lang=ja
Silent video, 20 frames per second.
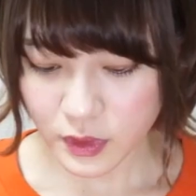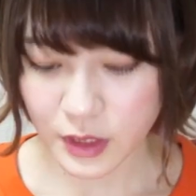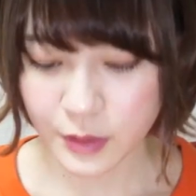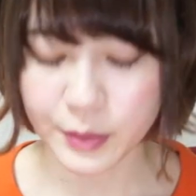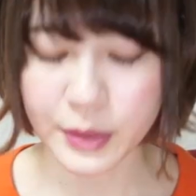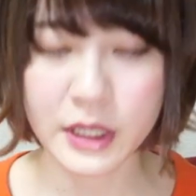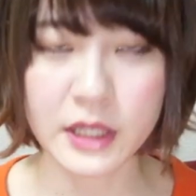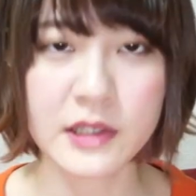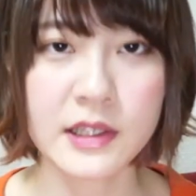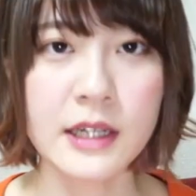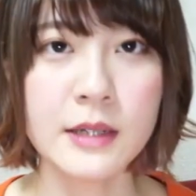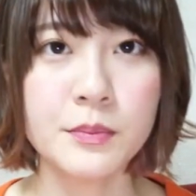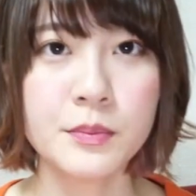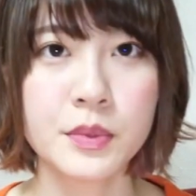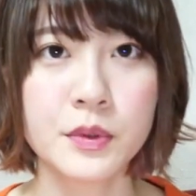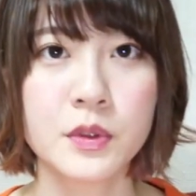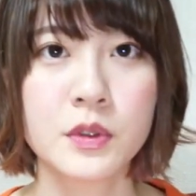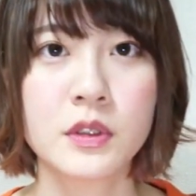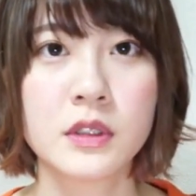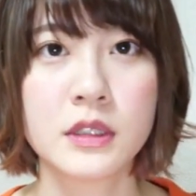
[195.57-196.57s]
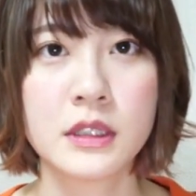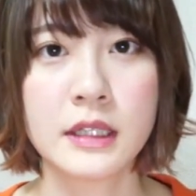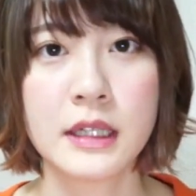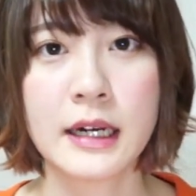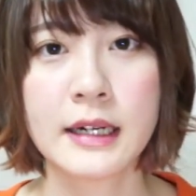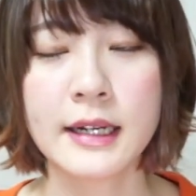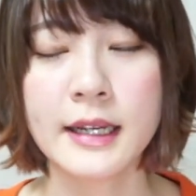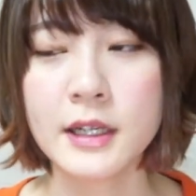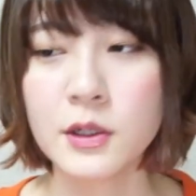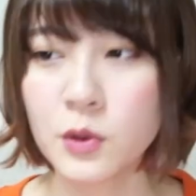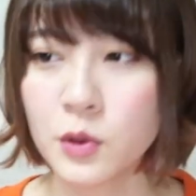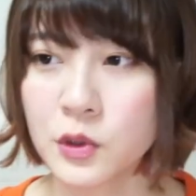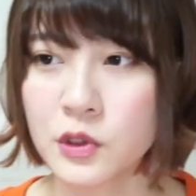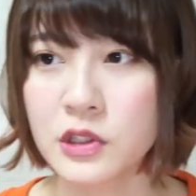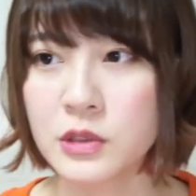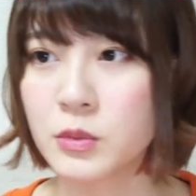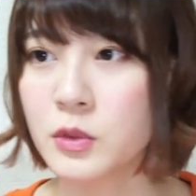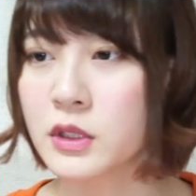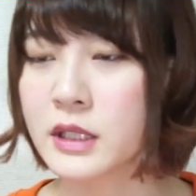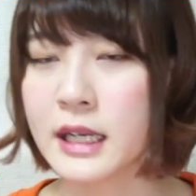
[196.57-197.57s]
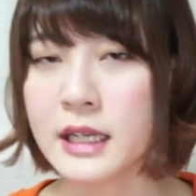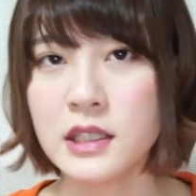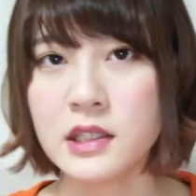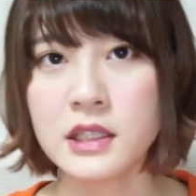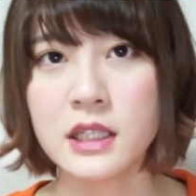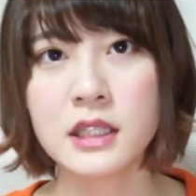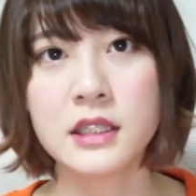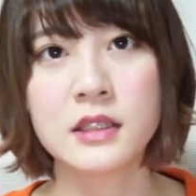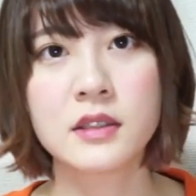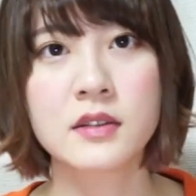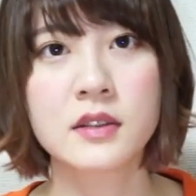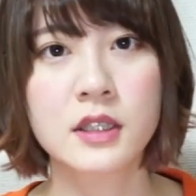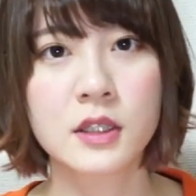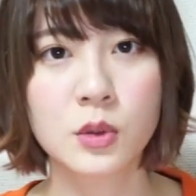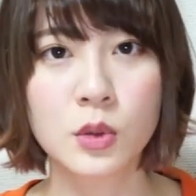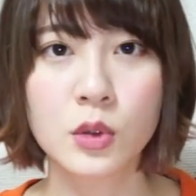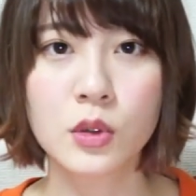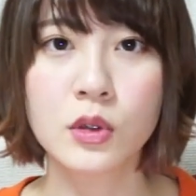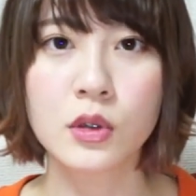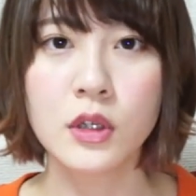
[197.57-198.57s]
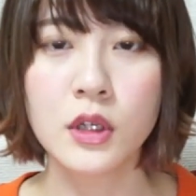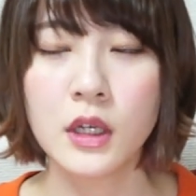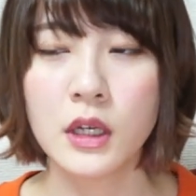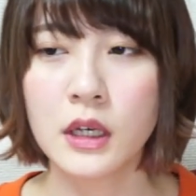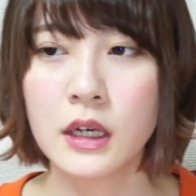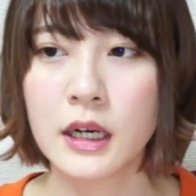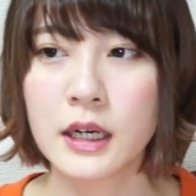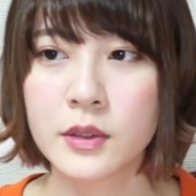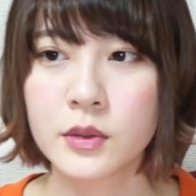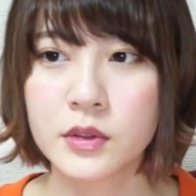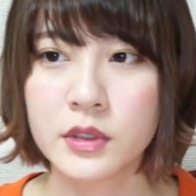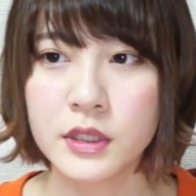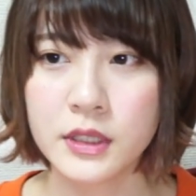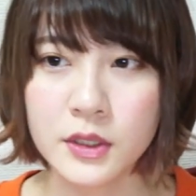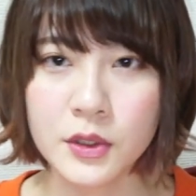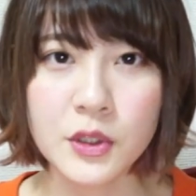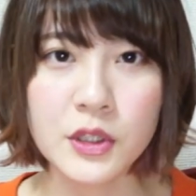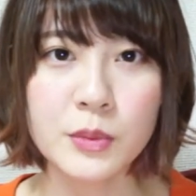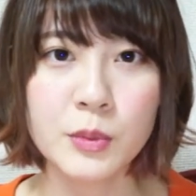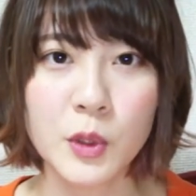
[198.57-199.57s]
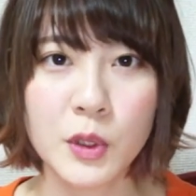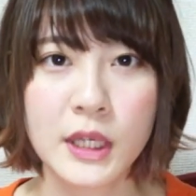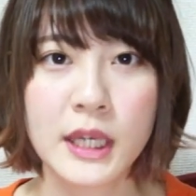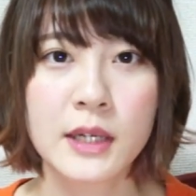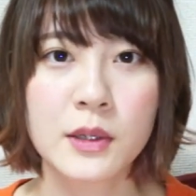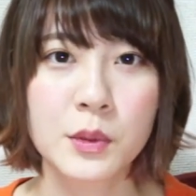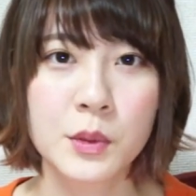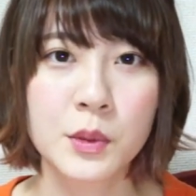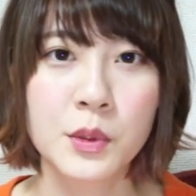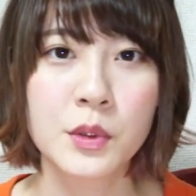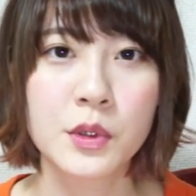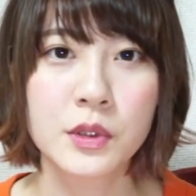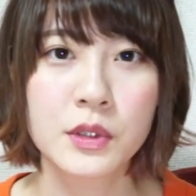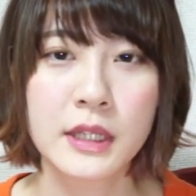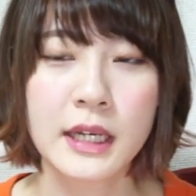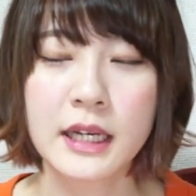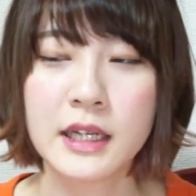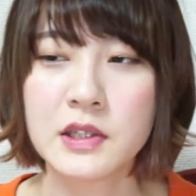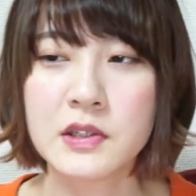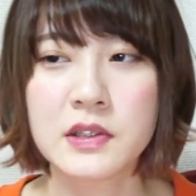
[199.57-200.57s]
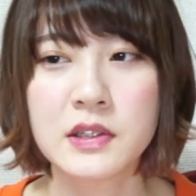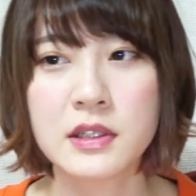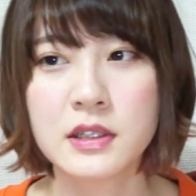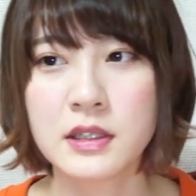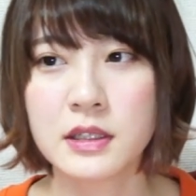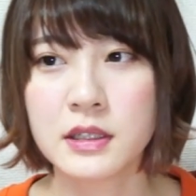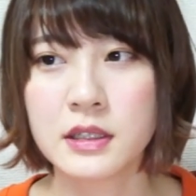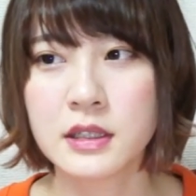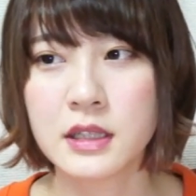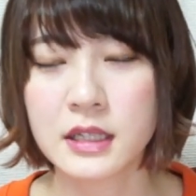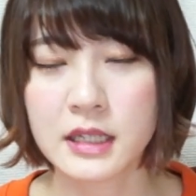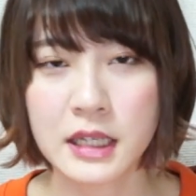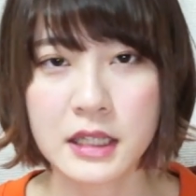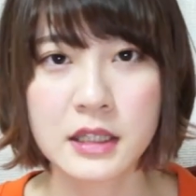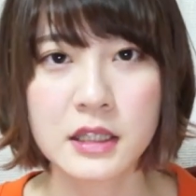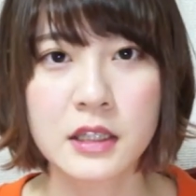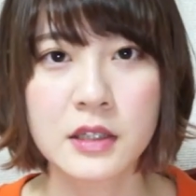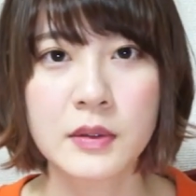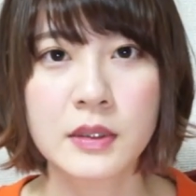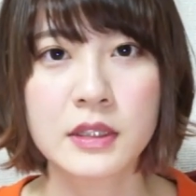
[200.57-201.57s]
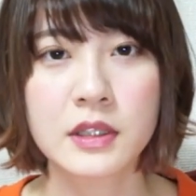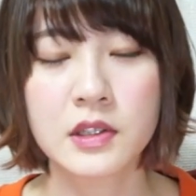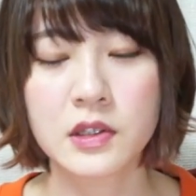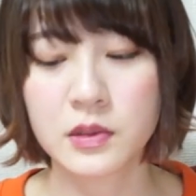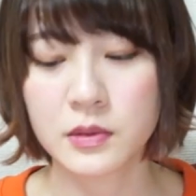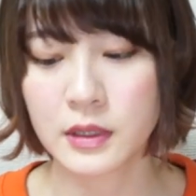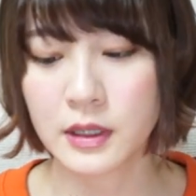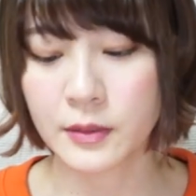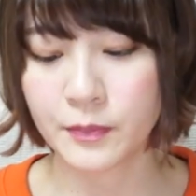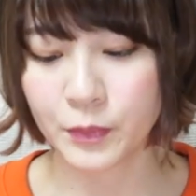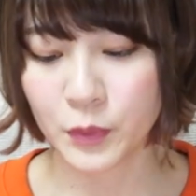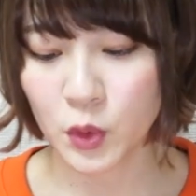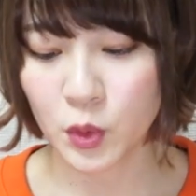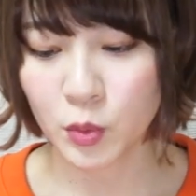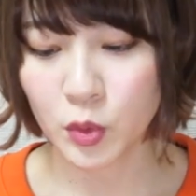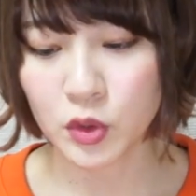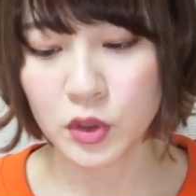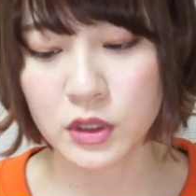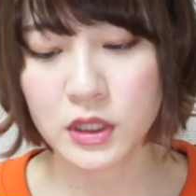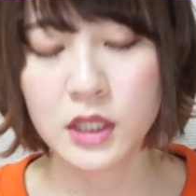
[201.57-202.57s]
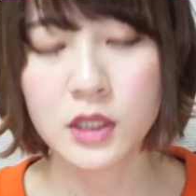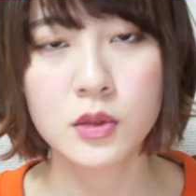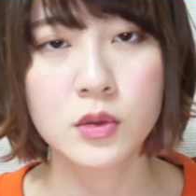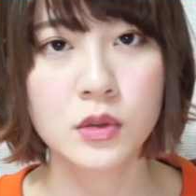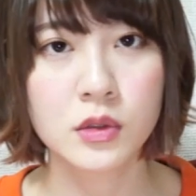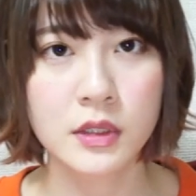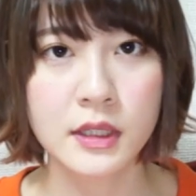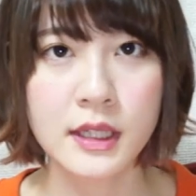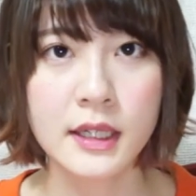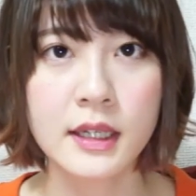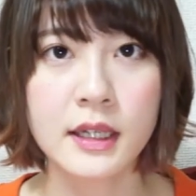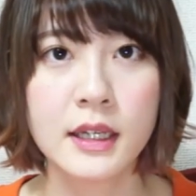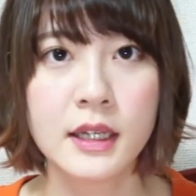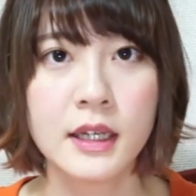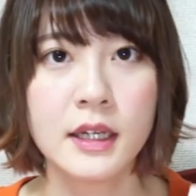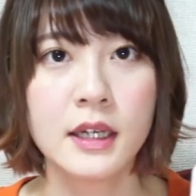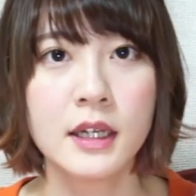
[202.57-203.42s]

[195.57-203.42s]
やっぱねシャンプーって洗い心地も大事なんですけどあの匂いも結構大事だなって私は思ってるので